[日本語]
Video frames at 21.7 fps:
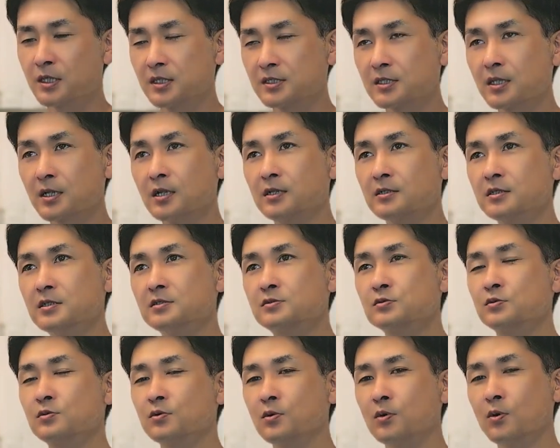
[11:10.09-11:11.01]
さらに
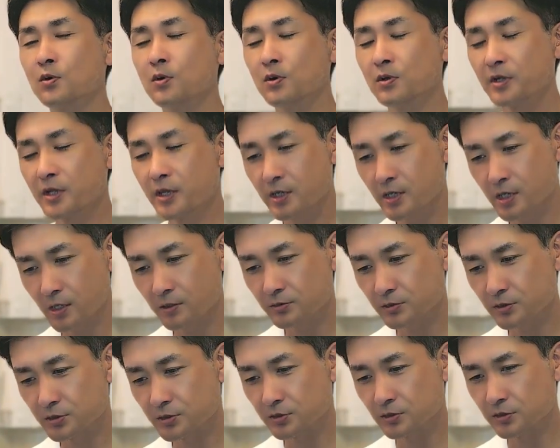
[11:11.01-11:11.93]
その
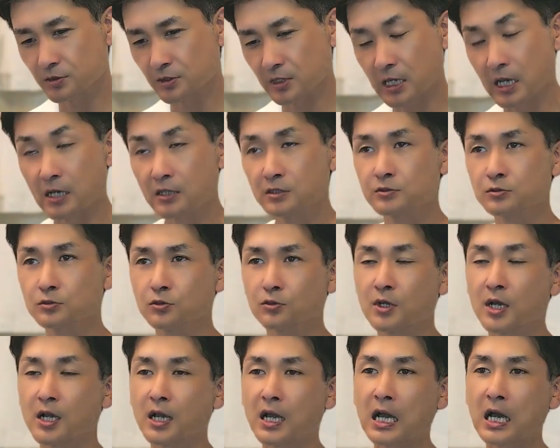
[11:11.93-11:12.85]
レイアウトする家具と
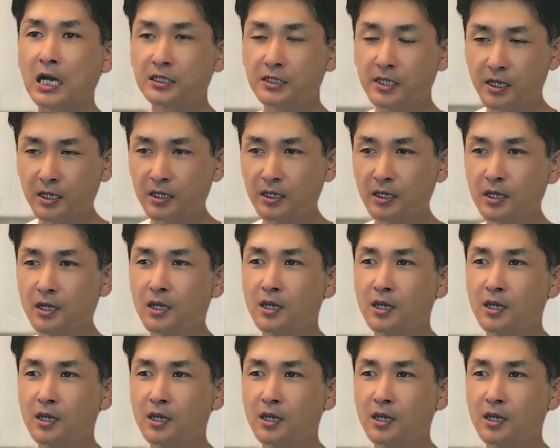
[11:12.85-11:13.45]
か家電